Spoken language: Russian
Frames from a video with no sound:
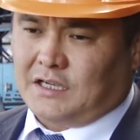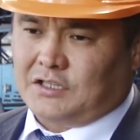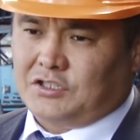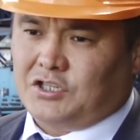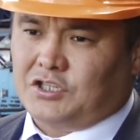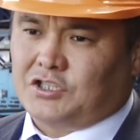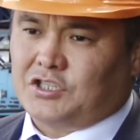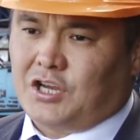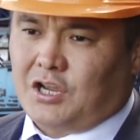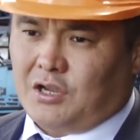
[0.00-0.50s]

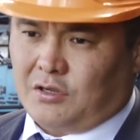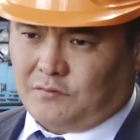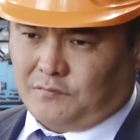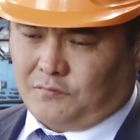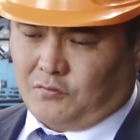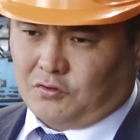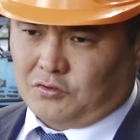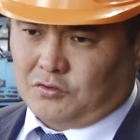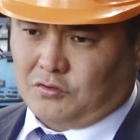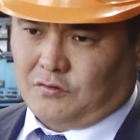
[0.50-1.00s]
очищают
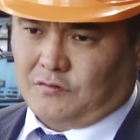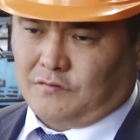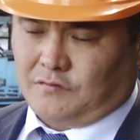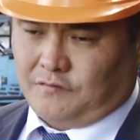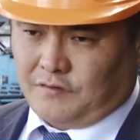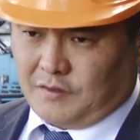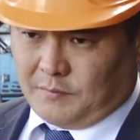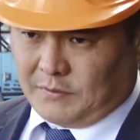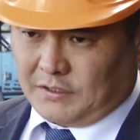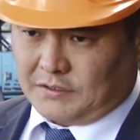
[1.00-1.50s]
воздух,
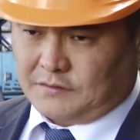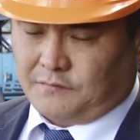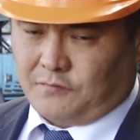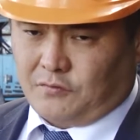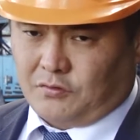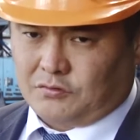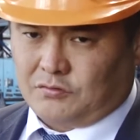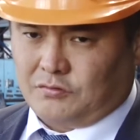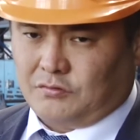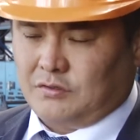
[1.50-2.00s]
выброс в
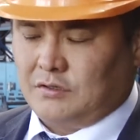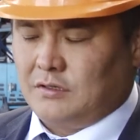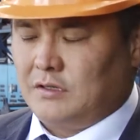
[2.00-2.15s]
воздух.